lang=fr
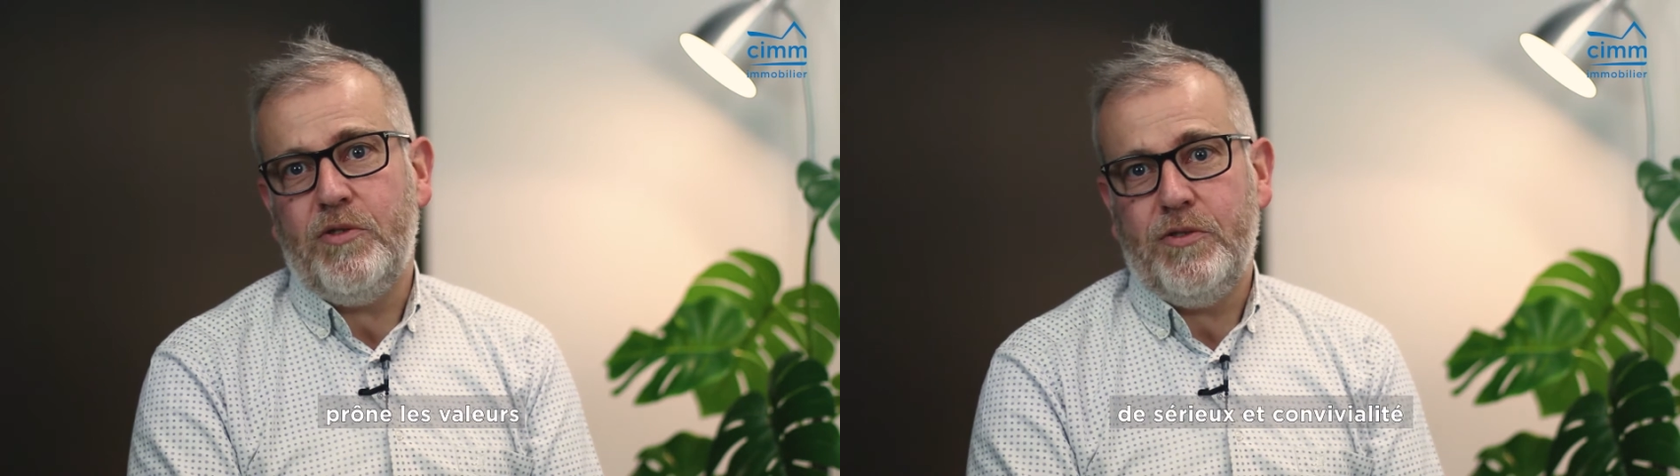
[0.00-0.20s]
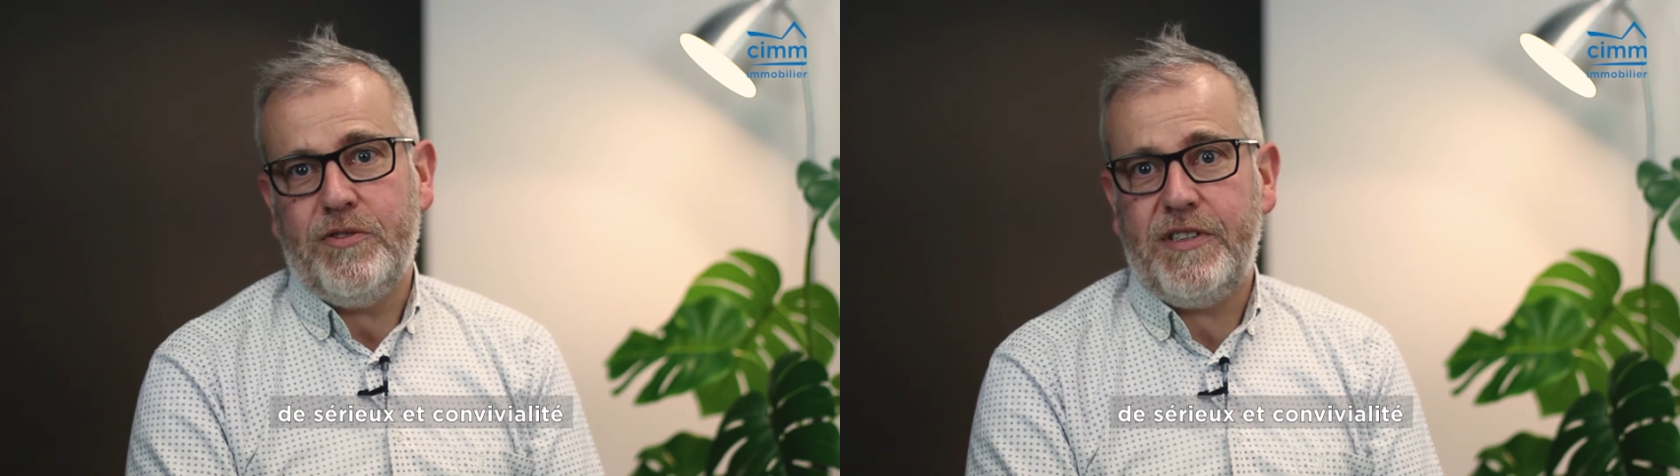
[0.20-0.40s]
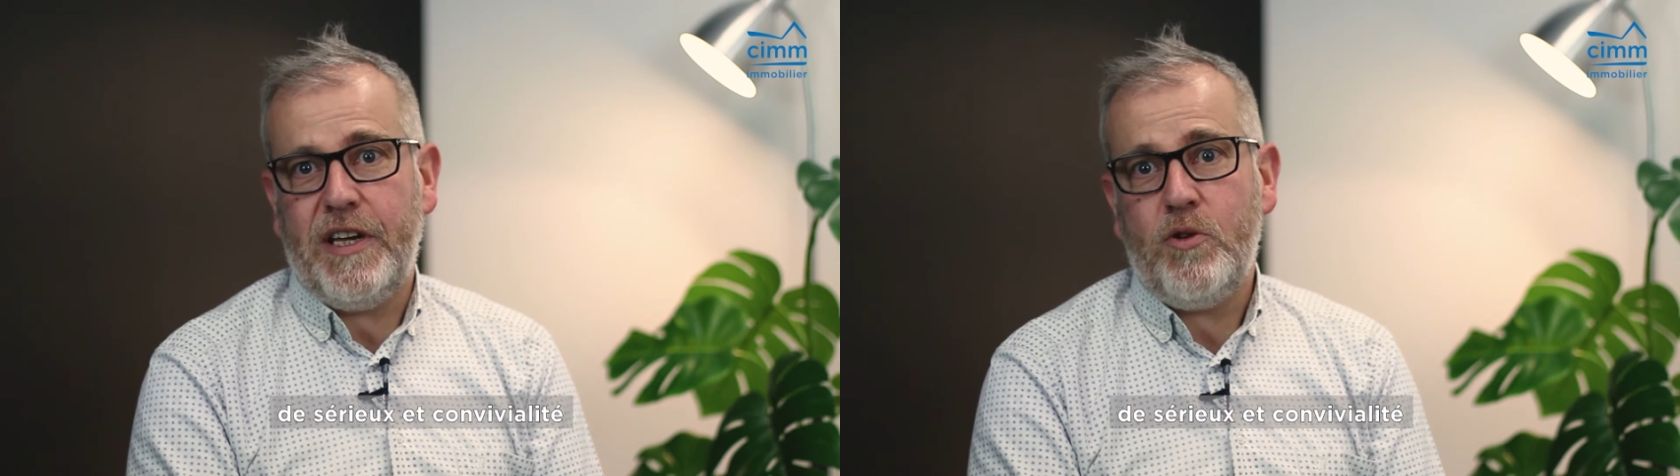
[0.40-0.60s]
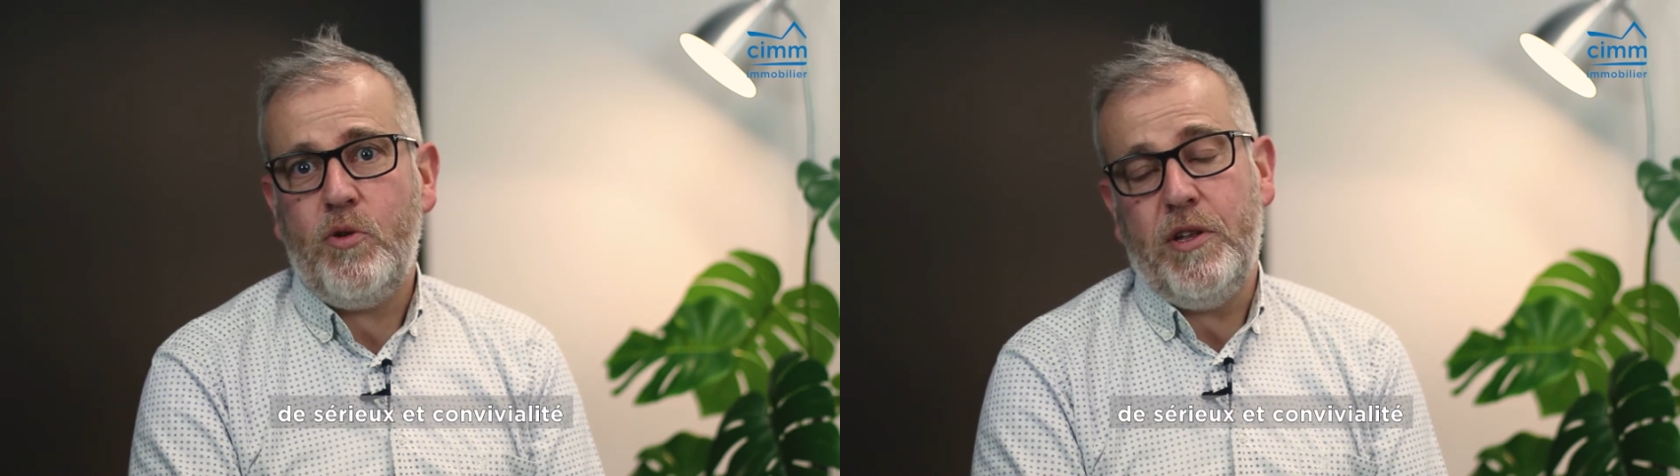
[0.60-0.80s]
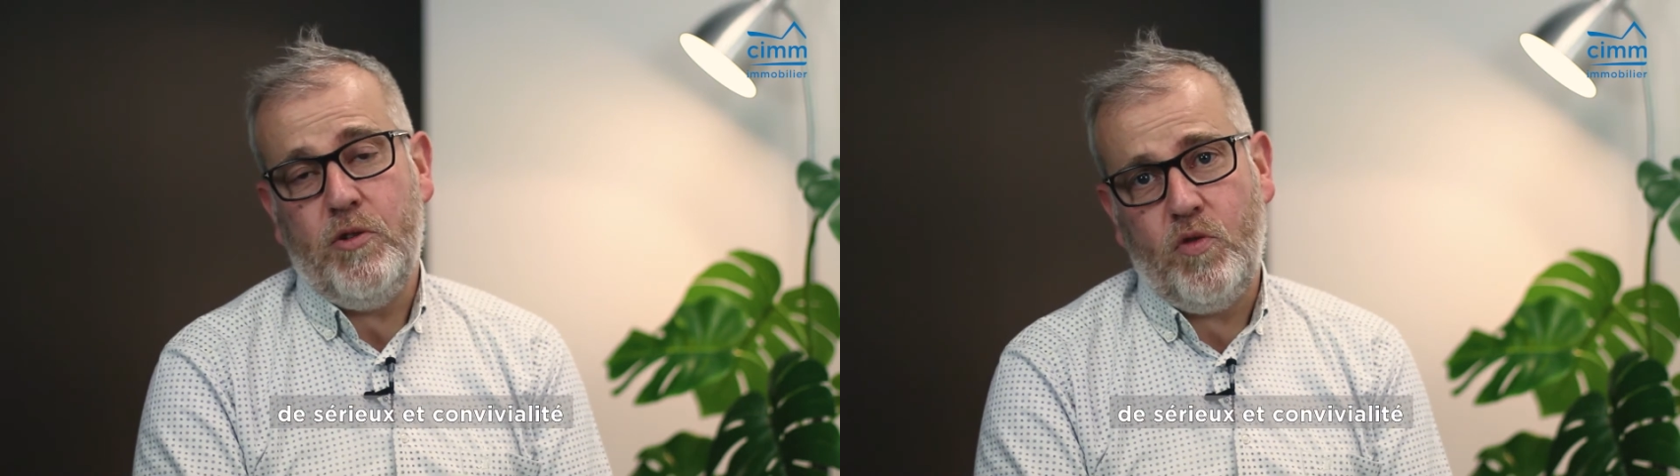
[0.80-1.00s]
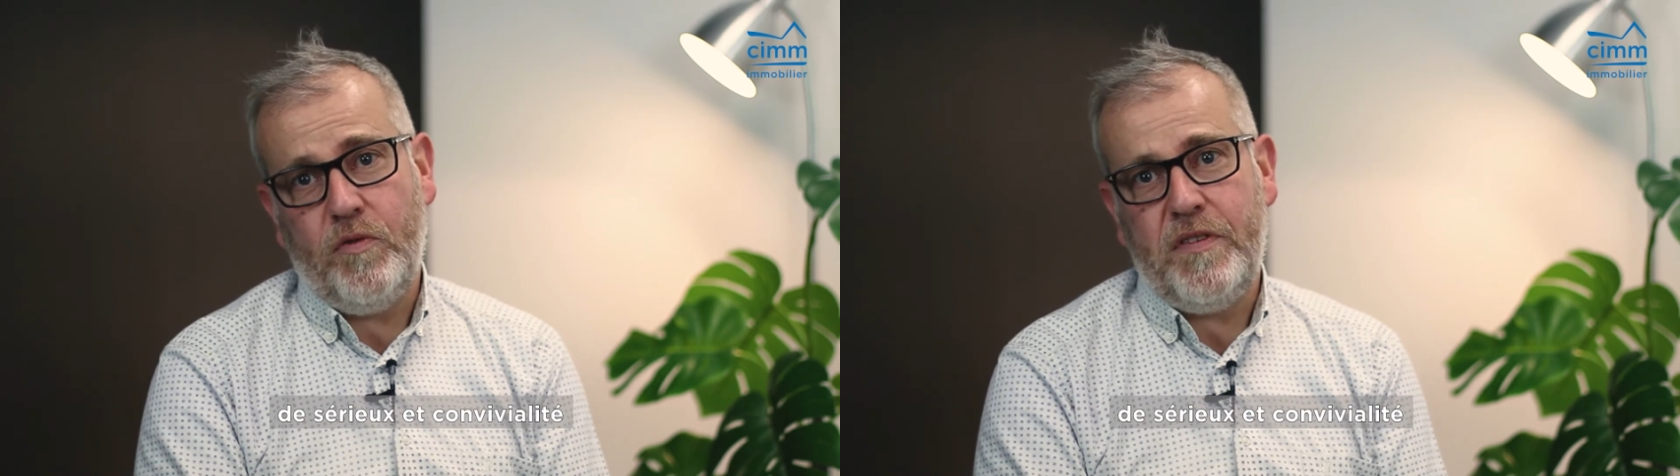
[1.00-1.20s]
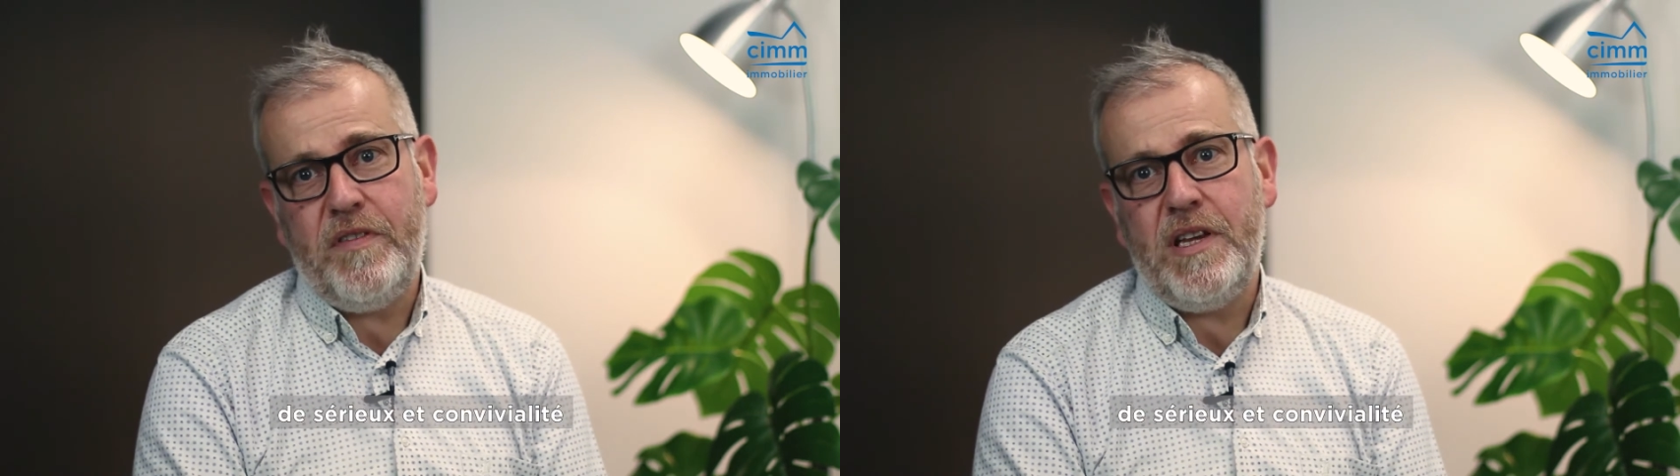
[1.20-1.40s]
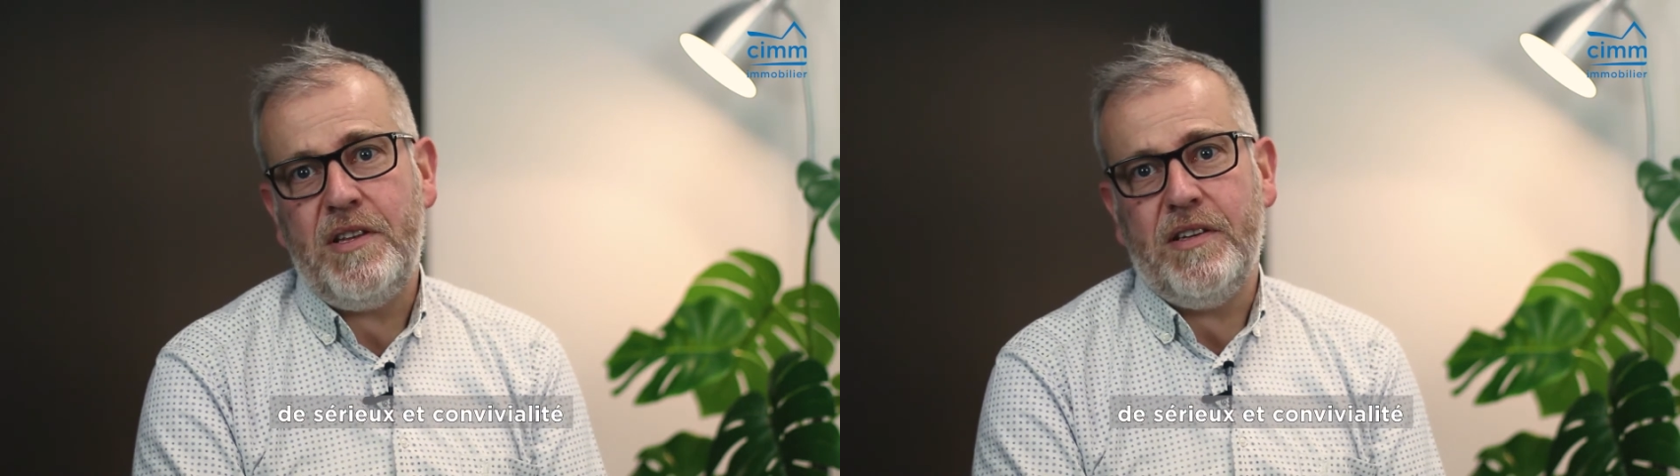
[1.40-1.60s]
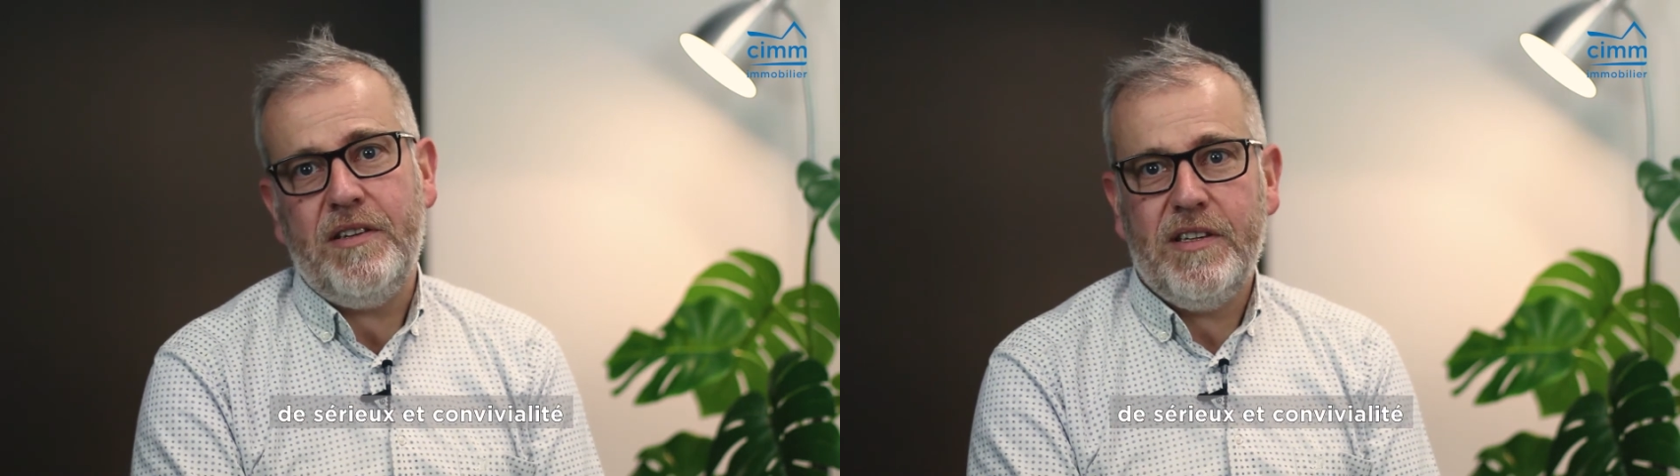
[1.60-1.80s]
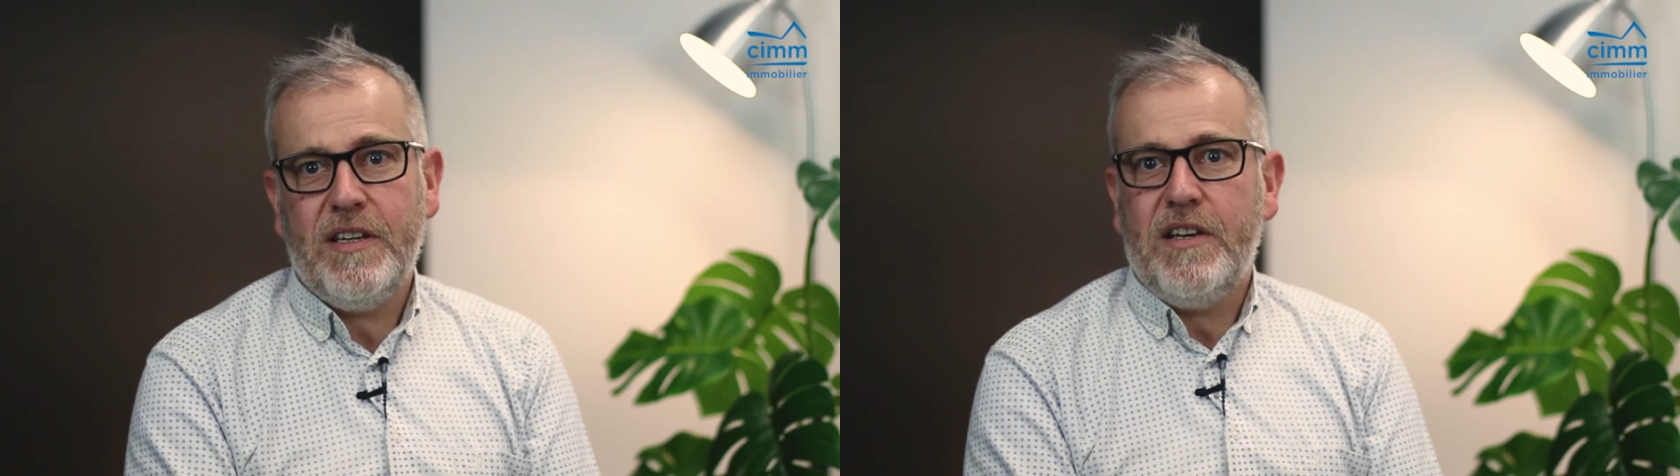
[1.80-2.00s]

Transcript: de sérieux et de convivialité.